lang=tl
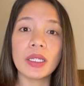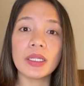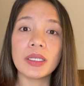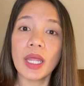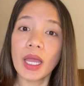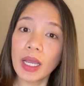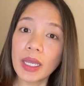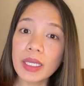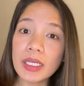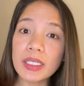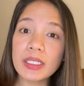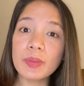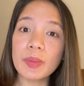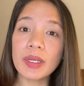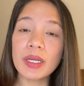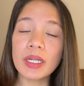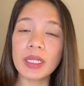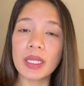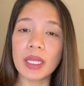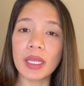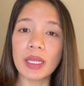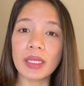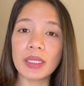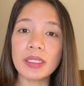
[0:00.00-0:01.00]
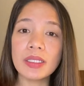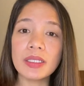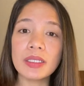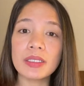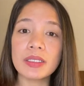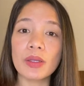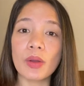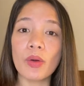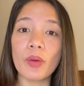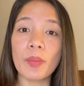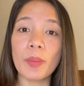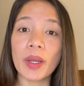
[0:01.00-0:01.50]
naka-experience
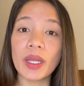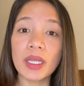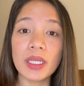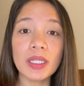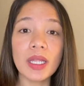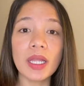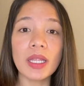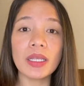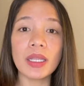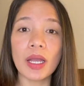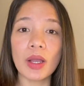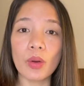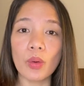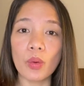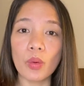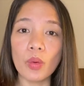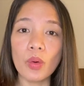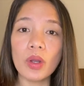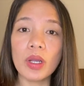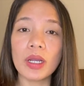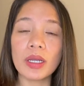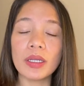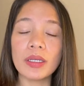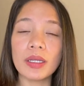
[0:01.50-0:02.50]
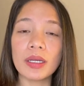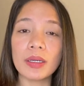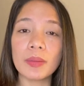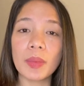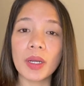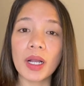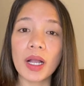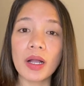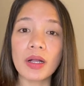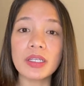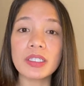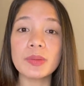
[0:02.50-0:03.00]
so pangita na og kanang
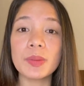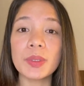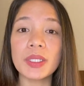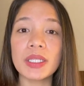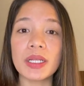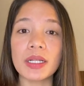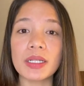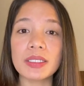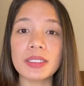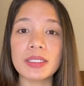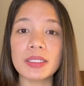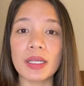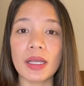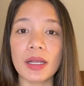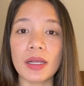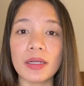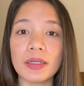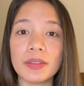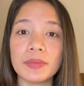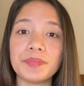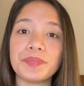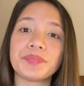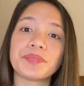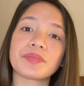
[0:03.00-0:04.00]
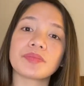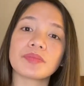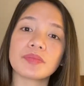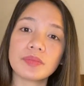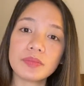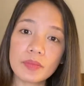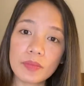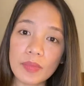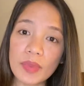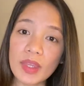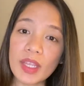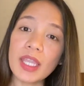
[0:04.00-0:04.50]
mga hospitals nga
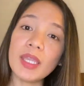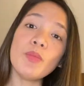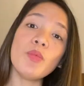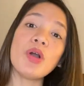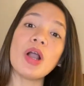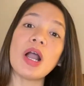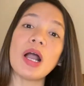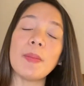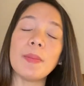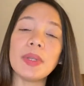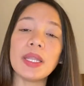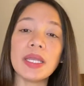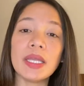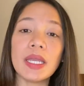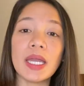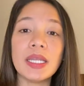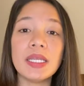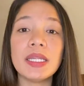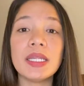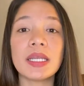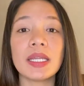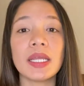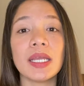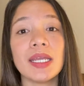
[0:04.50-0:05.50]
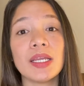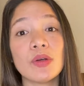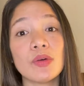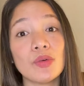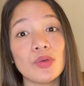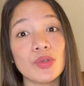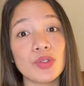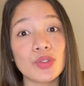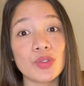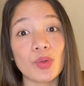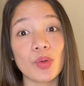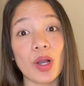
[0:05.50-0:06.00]
imong ka-applyan dire kung
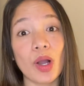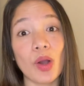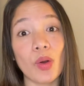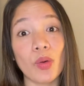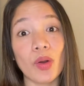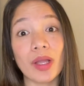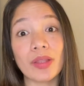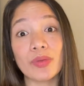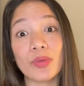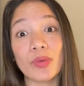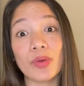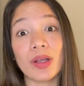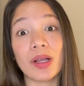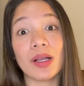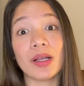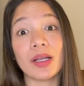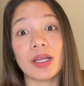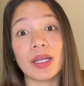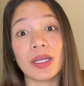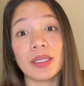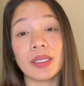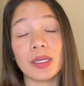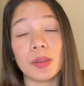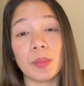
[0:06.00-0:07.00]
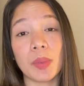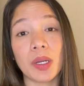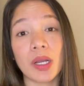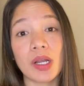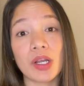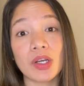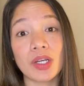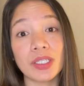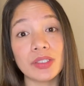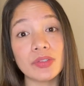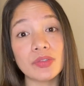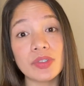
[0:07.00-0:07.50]
gusto ka og adto ka kanang
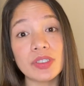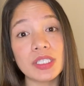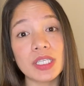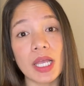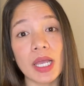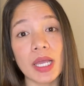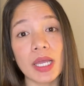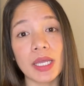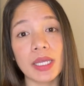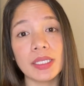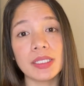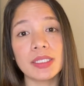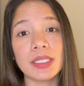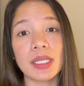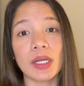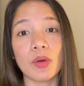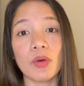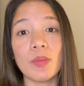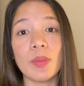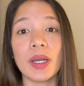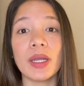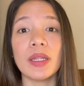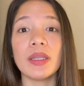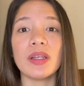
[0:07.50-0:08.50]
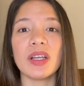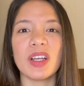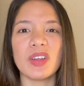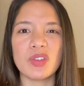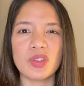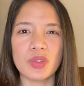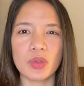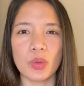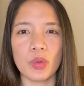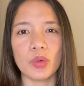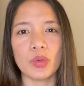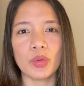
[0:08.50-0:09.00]
mga countrysides ang uban ang
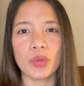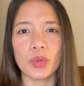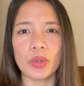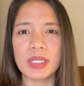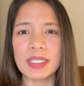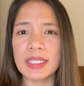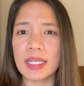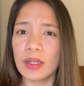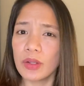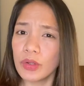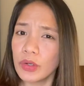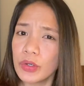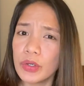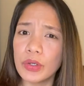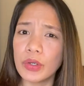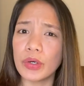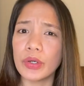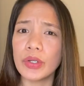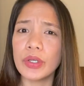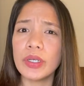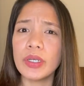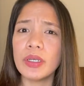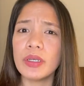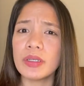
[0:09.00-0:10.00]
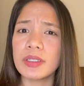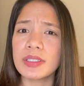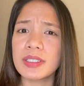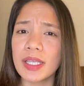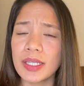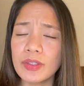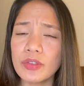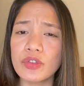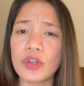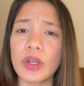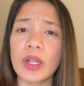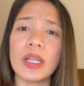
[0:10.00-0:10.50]
gusto og duol sa London
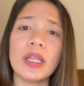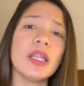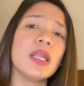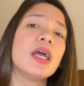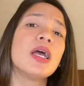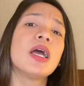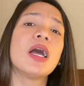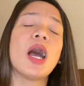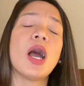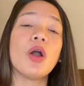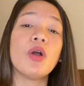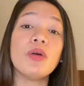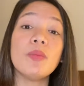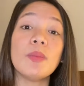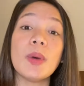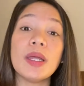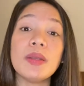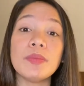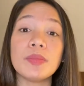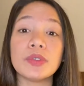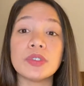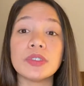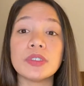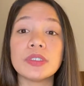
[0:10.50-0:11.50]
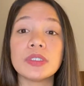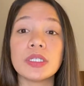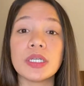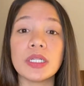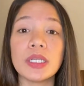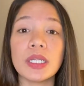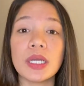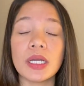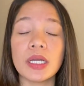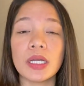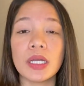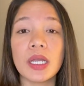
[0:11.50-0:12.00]
Central ang uban pod
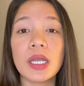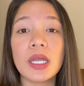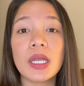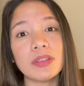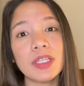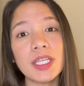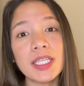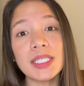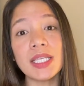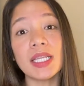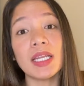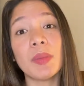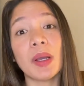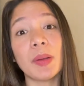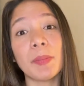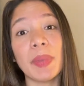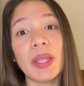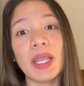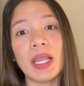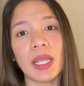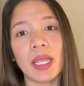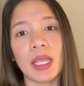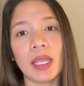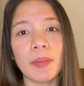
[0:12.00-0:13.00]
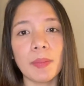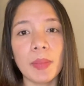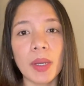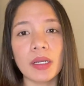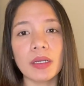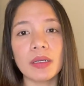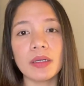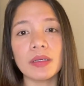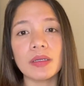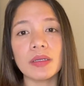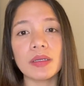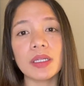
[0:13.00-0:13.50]
kanang di sila magpili
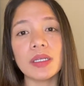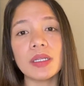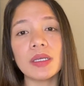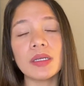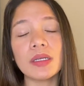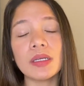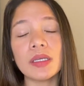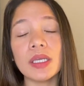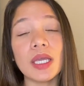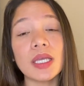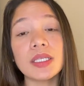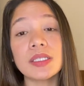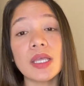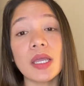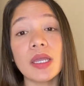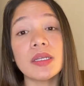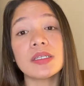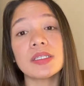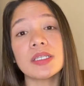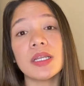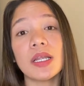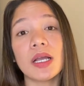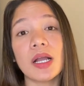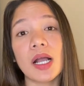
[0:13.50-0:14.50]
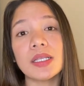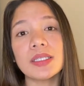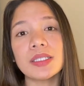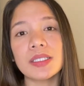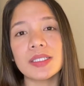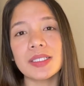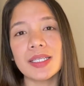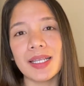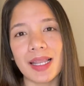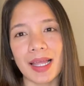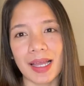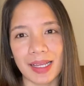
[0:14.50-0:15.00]
mag kanang iassign ra sila asa
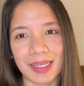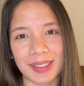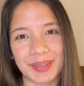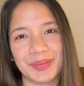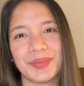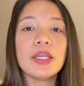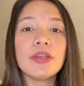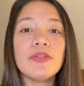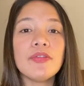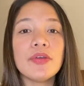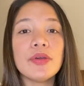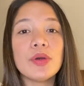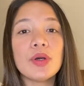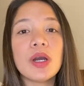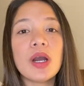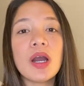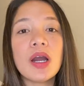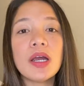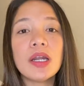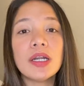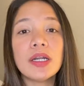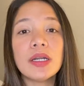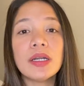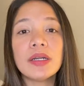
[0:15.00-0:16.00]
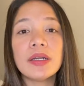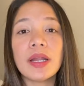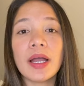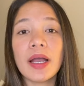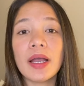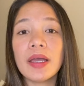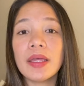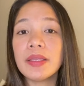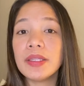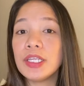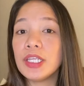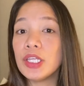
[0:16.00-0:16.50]
sila if you're
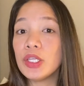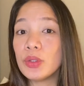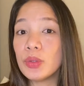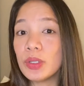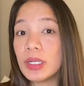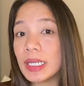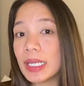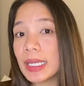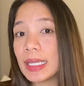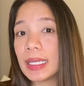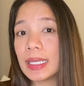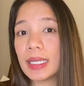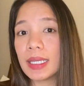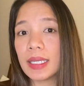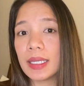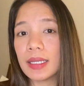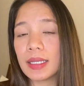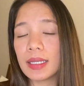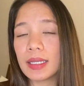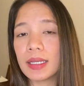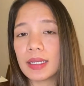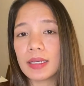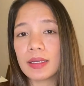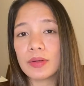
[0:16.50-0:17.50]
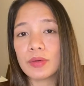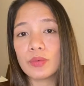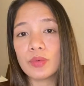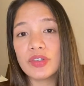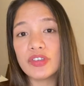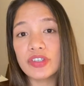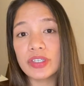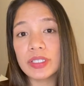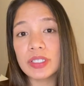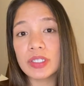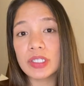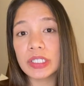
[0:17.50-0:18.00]
a newly
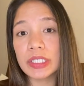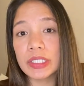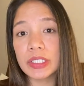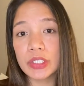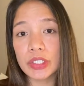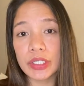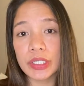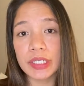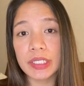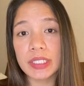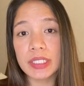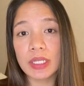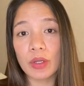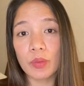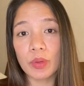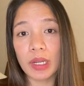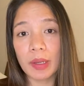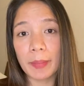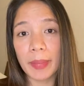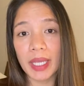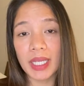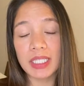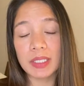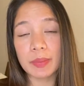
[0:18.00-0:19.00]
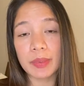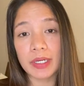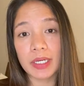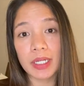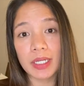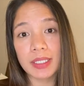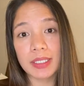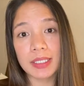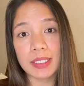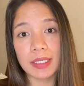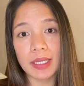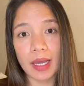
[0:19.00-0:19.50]
registered nurse nga wala pa
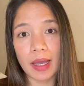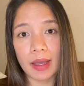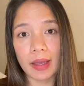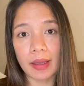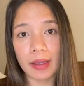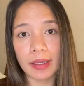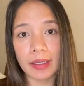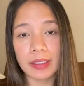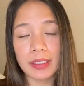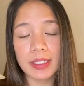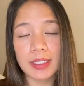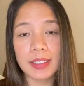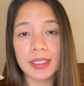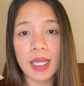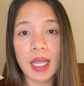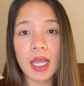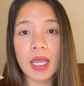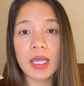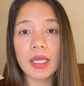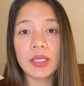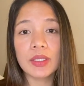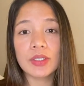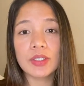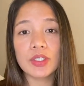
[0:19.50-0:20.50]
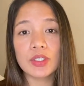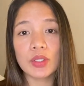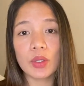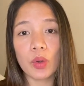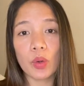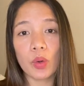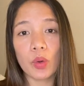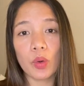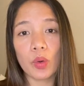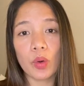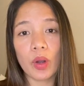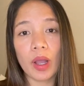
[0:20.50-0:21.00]
experience guys
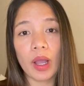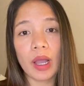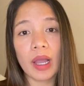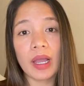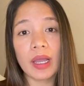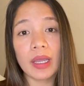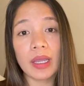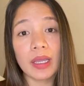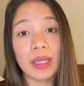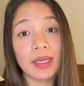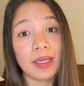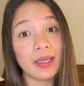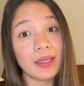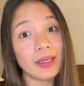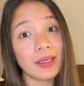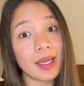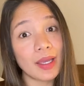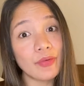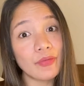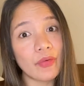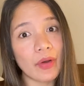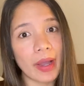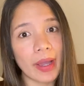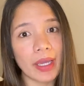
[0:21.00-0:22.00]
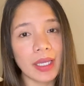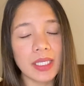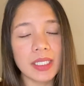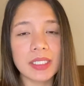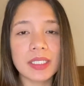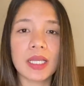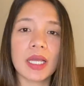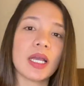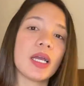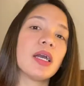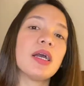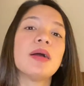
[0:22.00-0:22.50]
so i advise
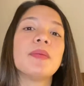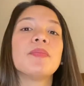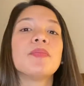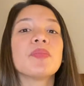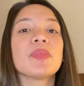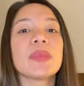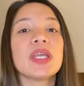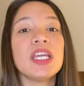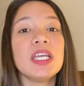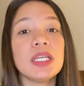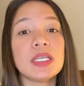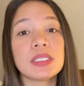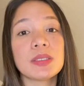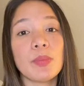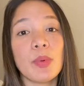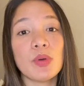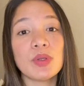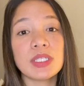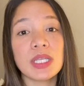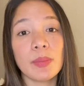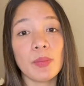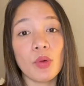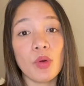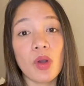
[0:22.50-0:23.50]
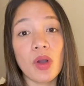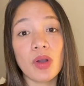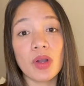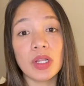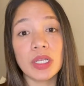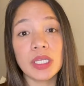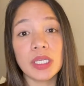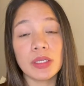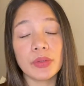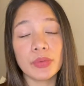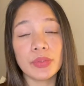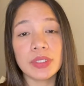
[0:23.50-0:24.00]
nga i-expose imong
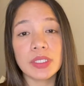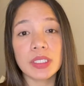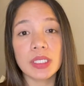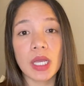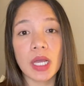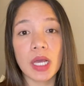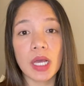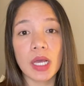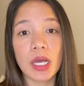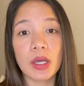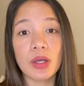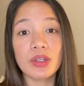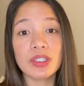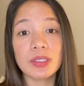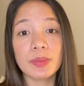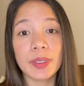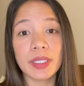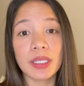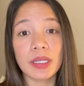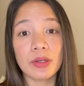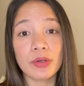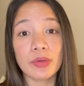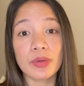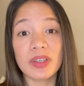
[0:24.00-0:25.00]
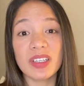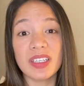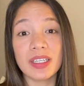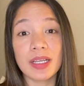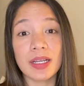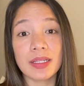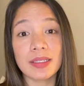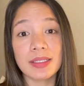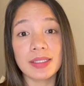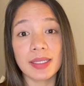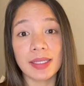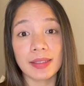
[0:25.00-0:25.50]
kaugalingon sa hospital or
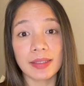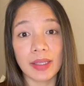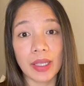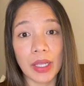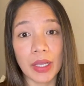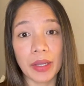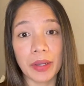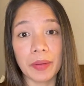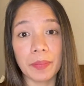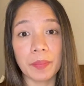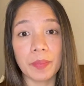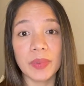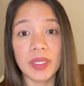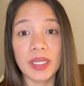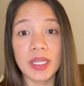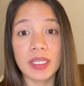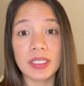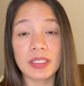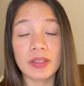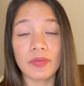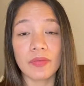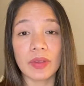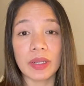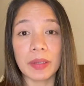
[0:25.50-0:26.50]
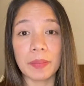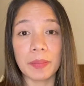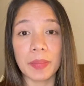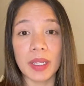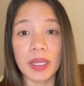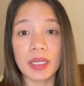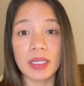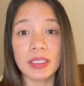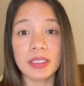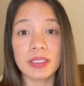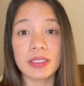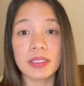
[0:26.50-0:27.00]
clinical setup dinha sa
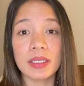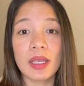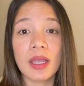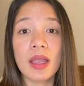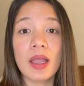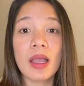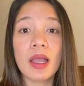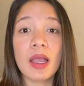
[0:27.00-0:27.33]
Philippines